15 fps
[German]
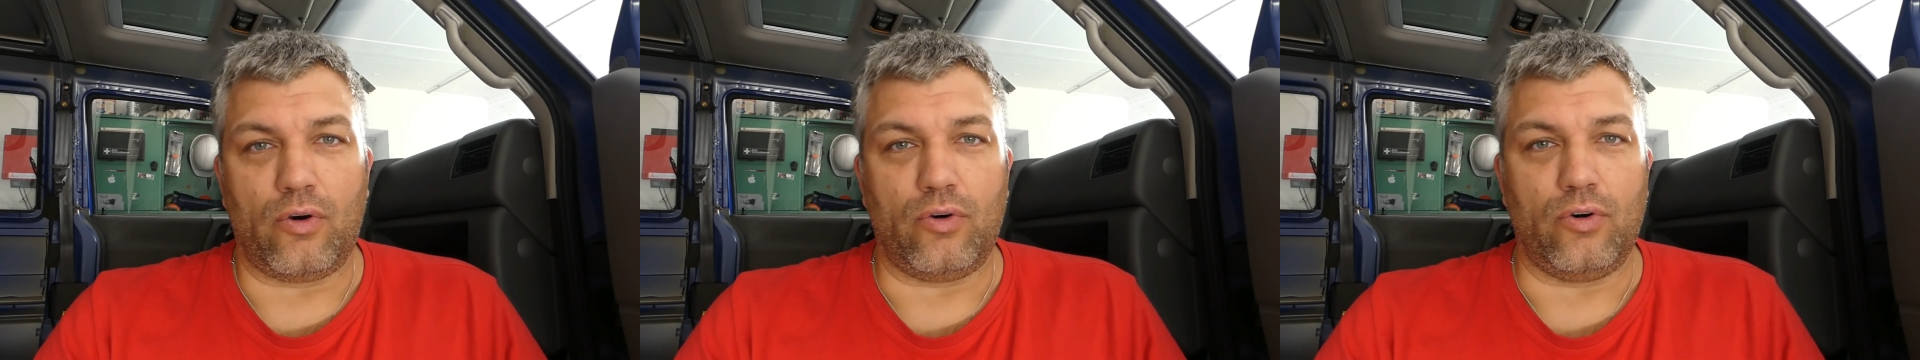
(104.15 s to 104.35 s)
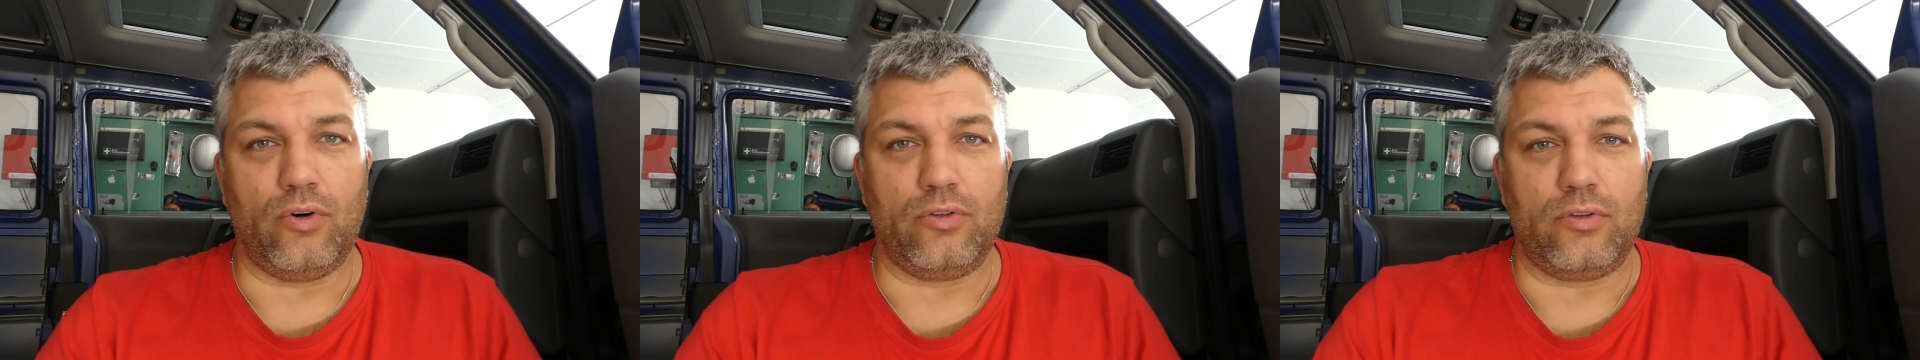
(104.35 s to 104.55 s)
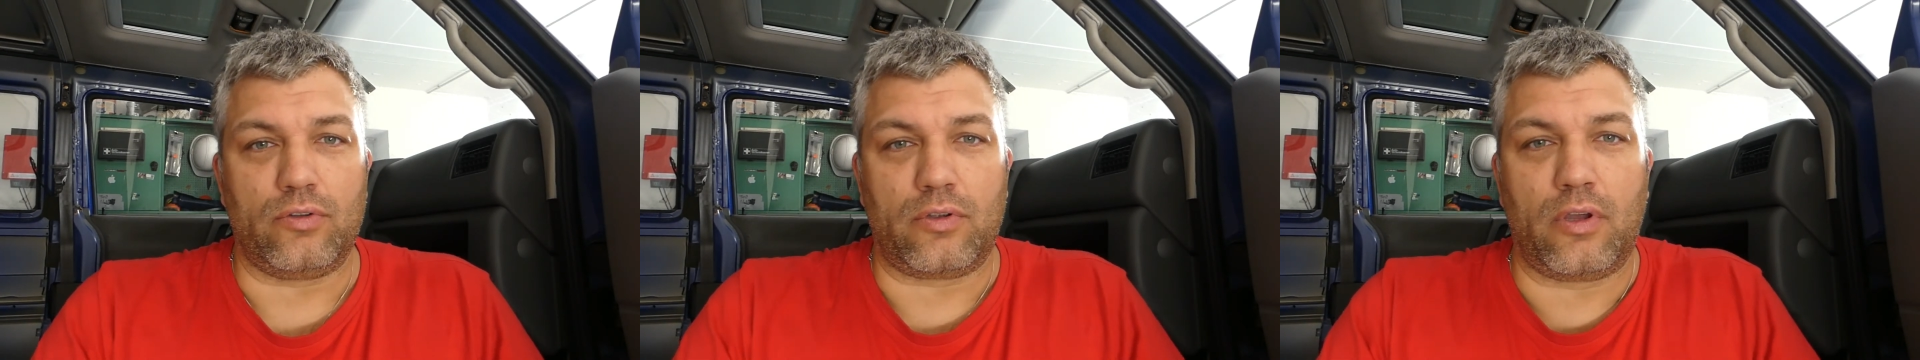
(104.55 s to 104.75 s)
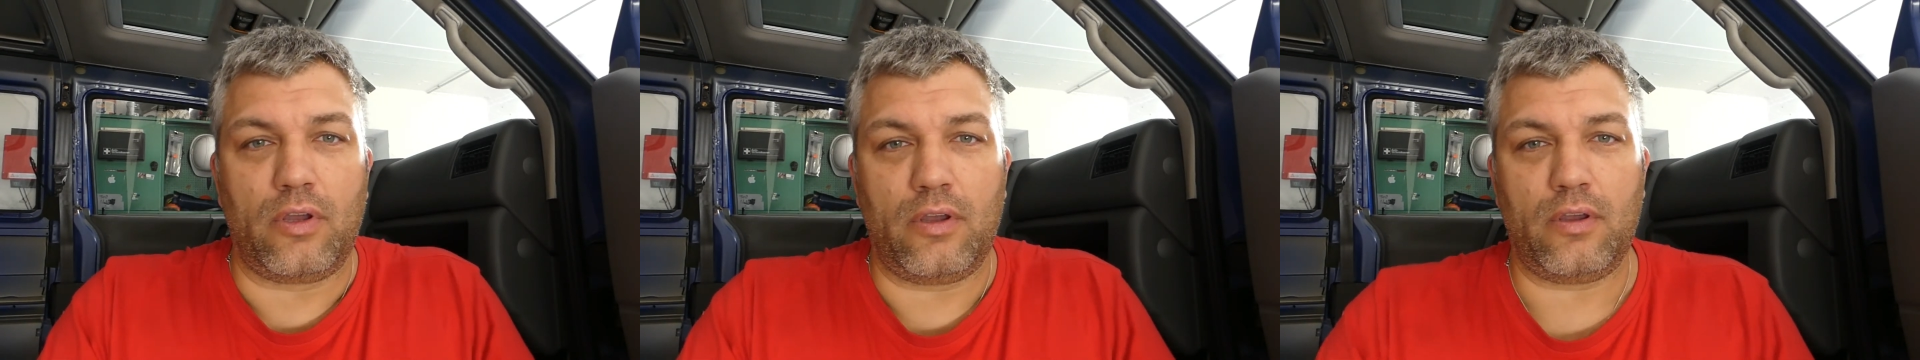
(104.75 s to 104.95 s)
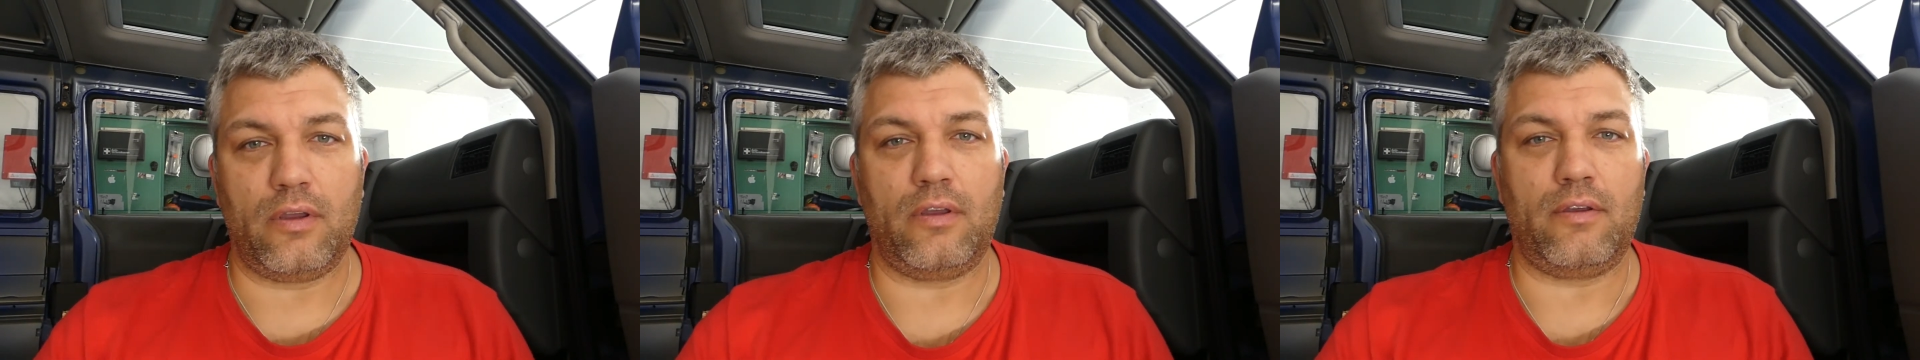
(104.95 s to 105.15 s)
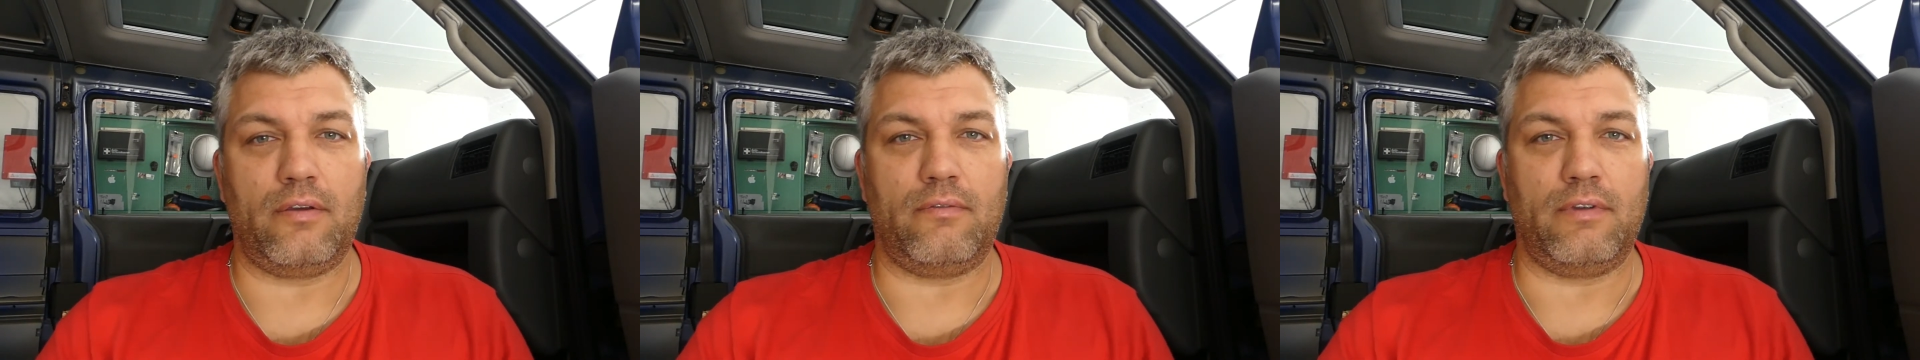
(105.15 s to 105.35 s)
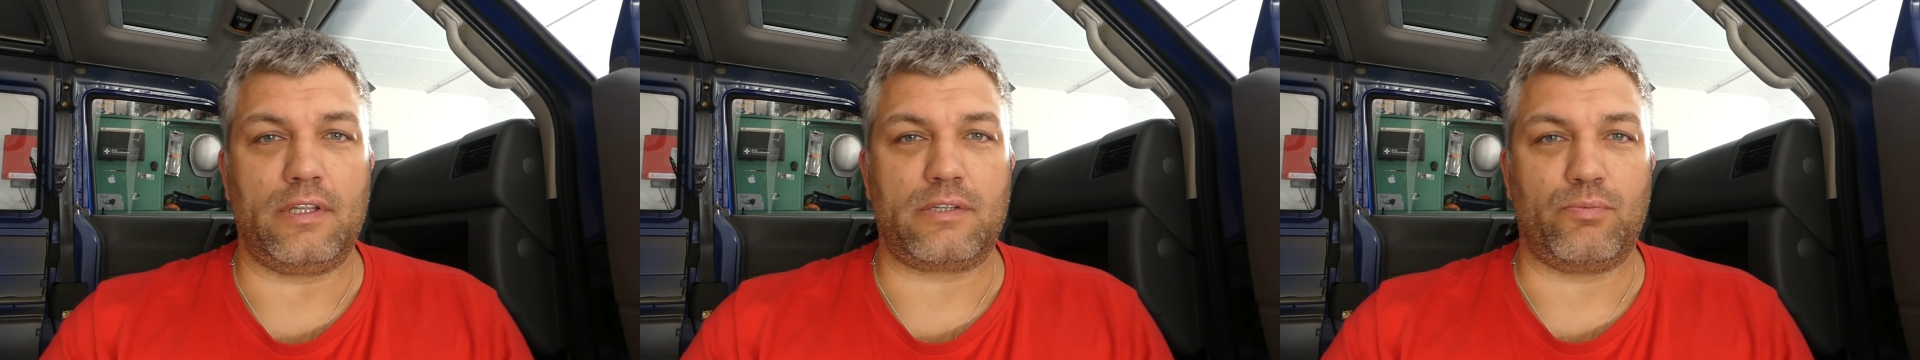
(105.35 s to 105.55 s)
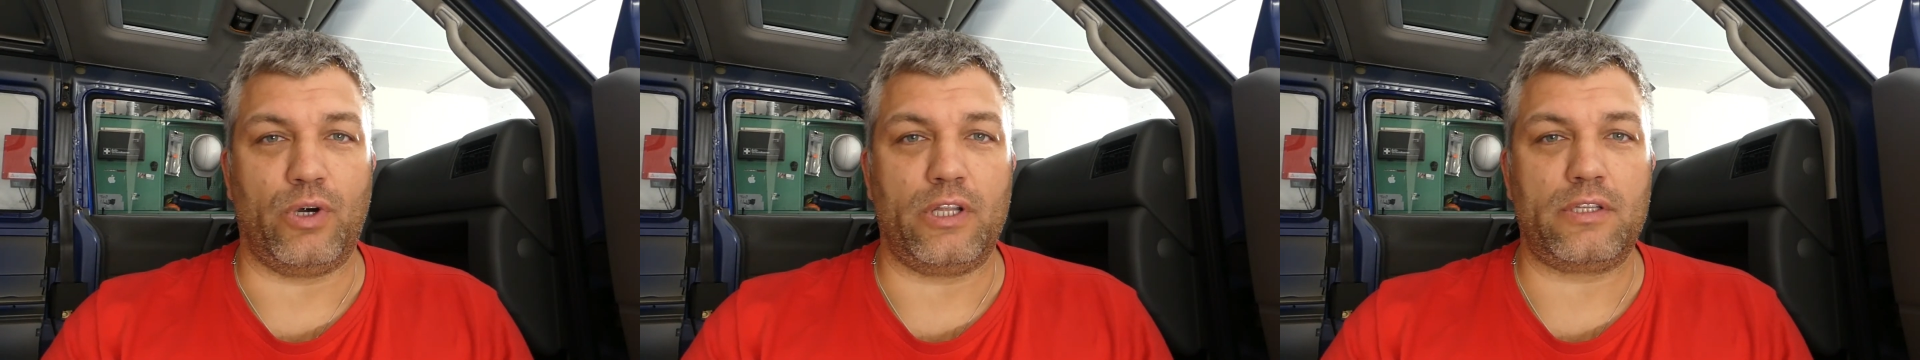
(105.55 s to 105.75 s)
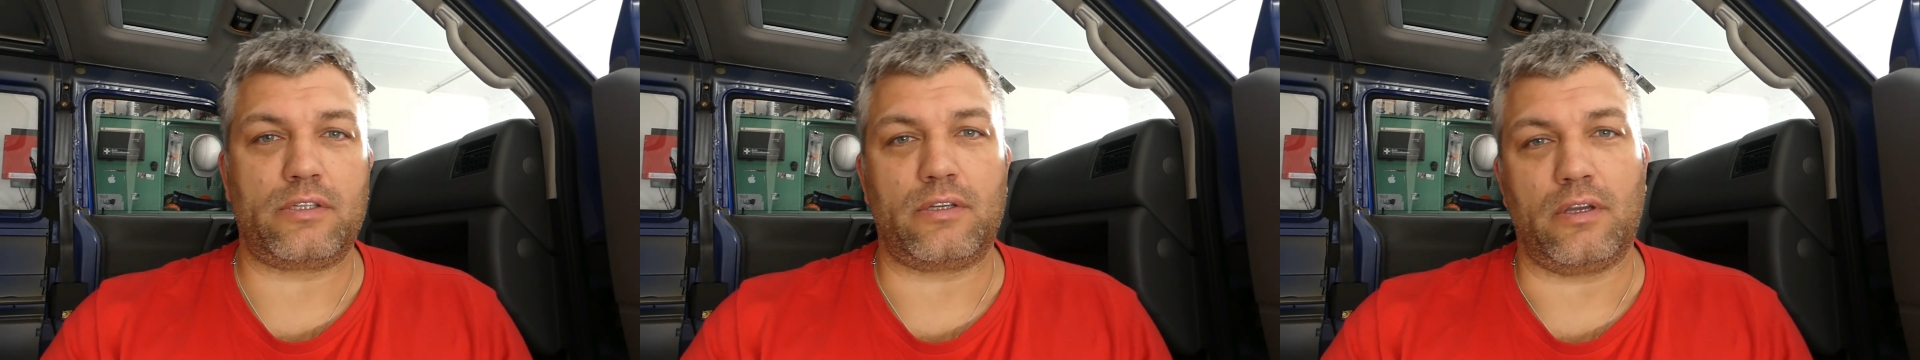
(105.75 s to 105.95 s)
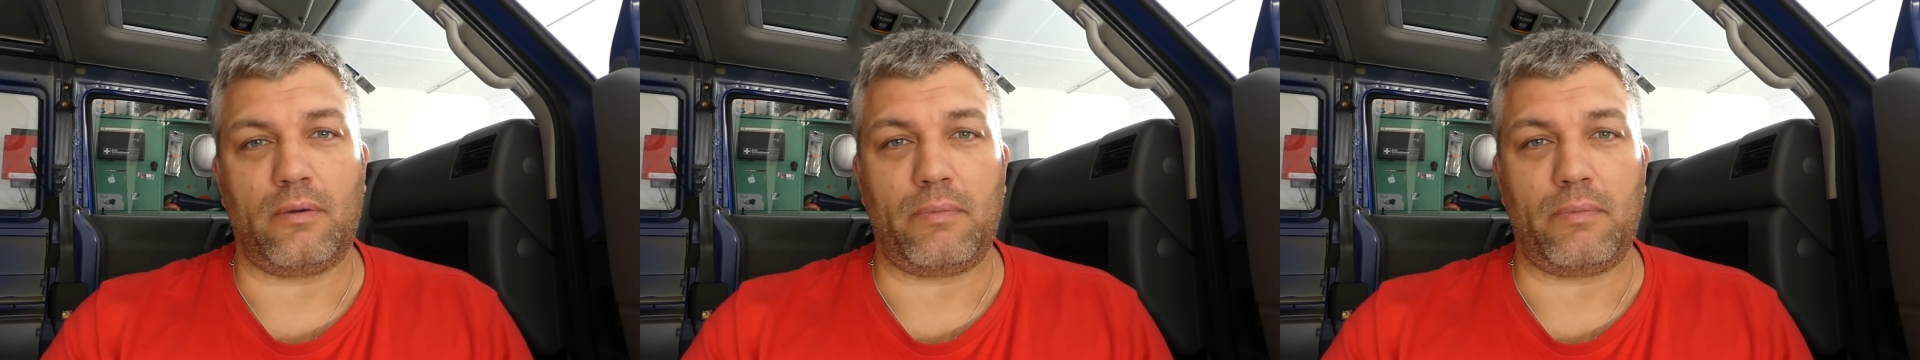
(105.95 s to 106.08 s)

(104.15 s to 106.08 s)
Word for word: Und wenn ihr meint,